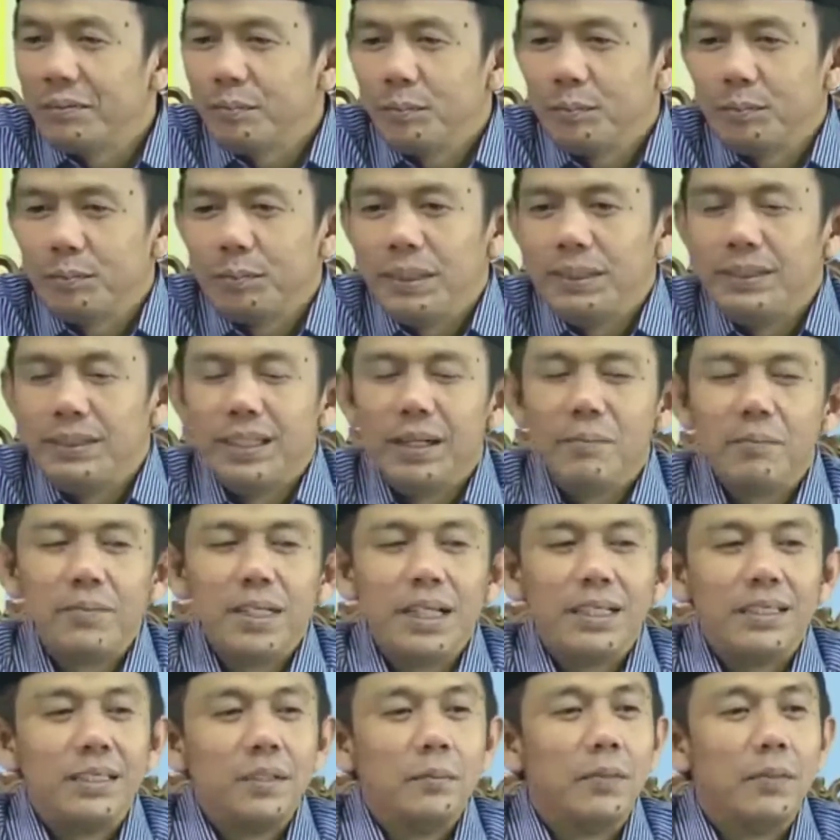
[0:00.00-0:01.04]

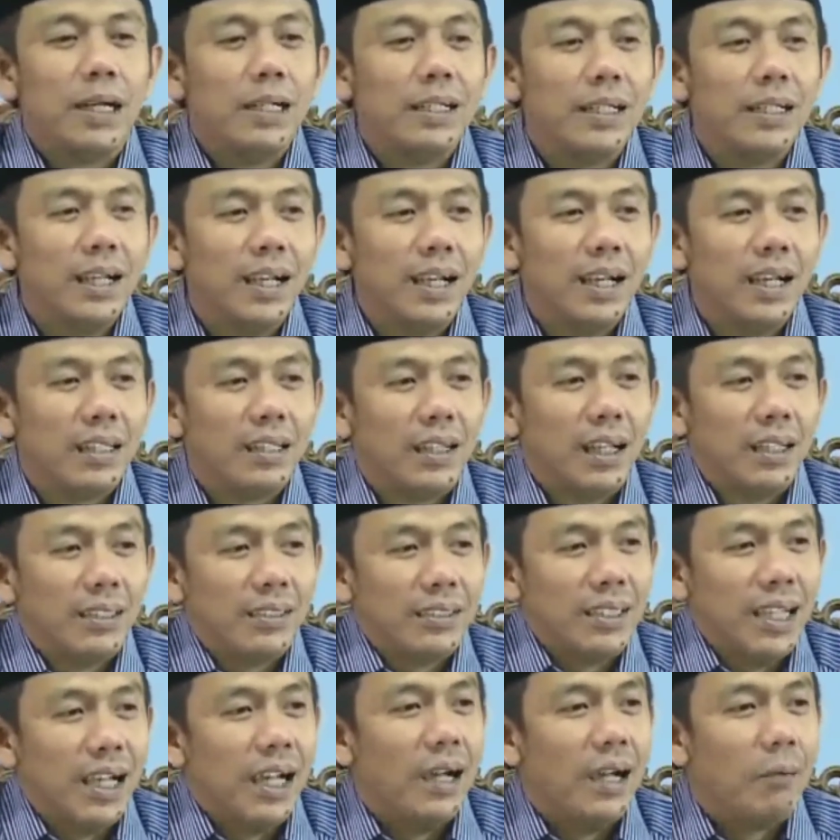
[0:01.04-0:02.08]
Pinjamnya di mana,
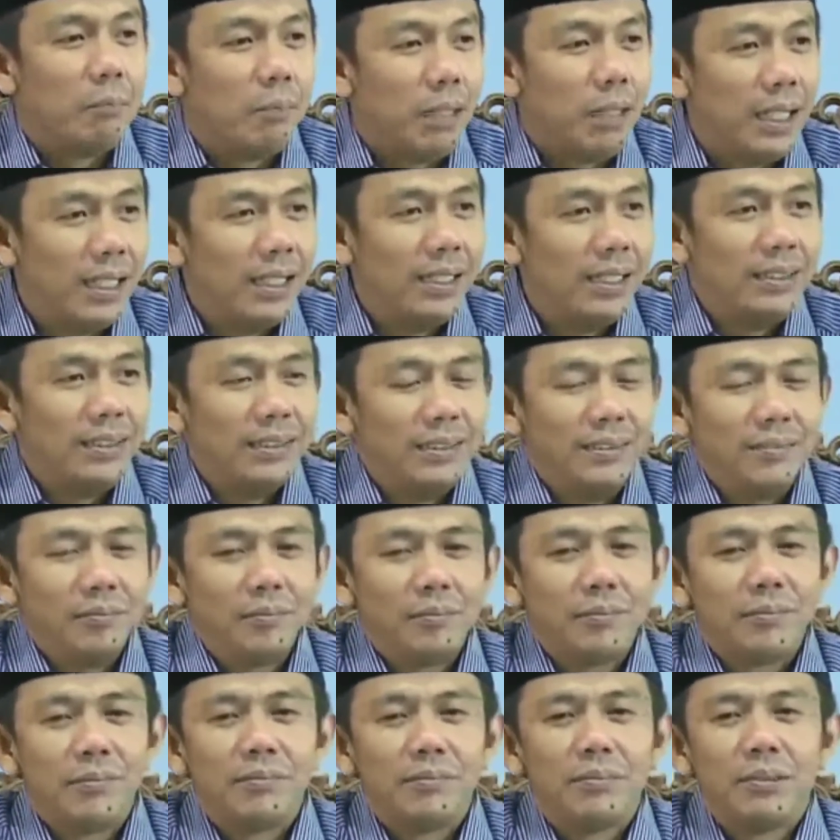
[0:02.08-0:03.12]
akadnya apa?
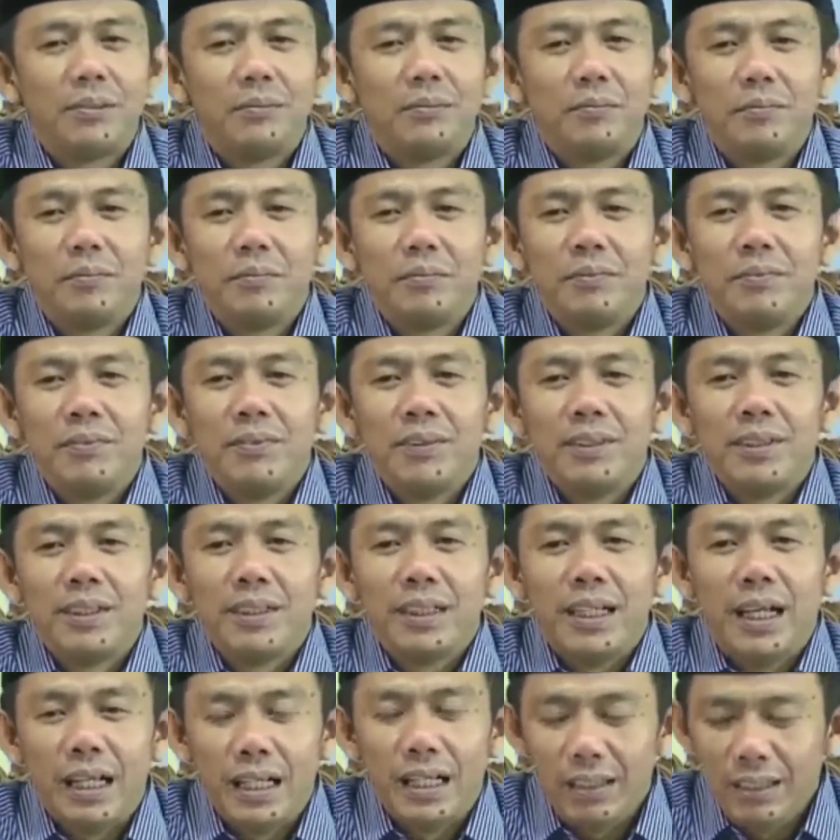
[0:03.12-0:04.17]

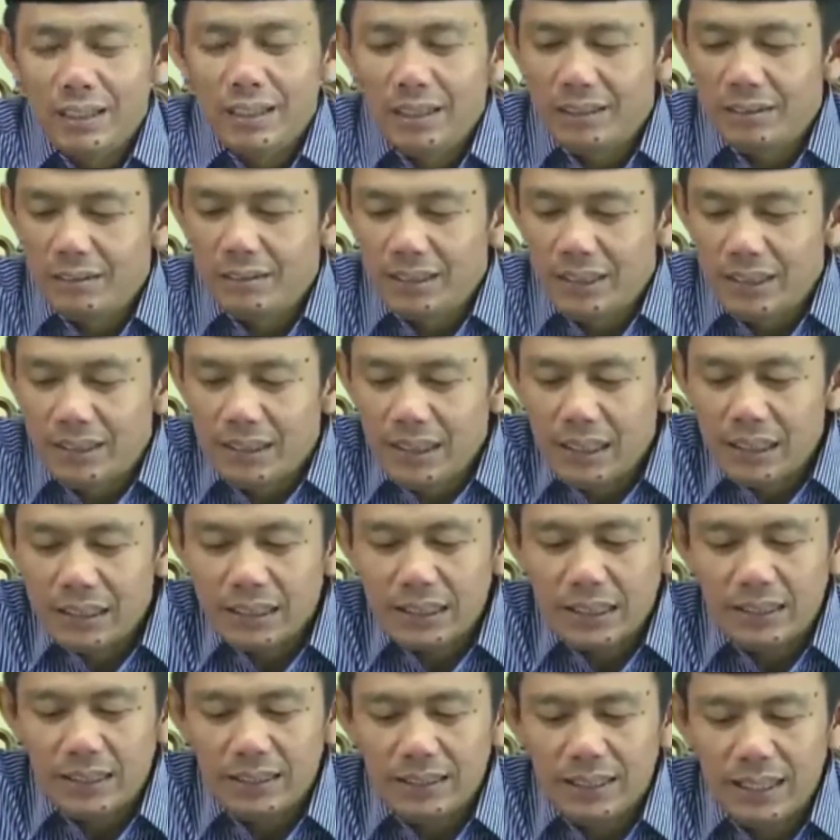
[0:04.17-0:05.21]
Kalau itu tidak
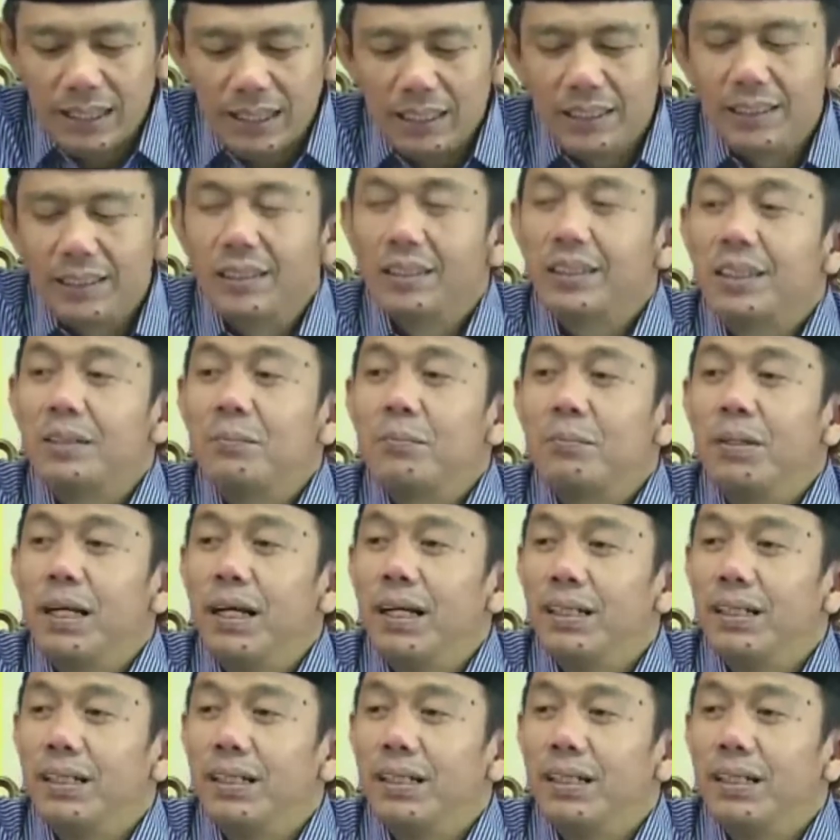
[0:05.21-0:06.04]
syariah ya riba.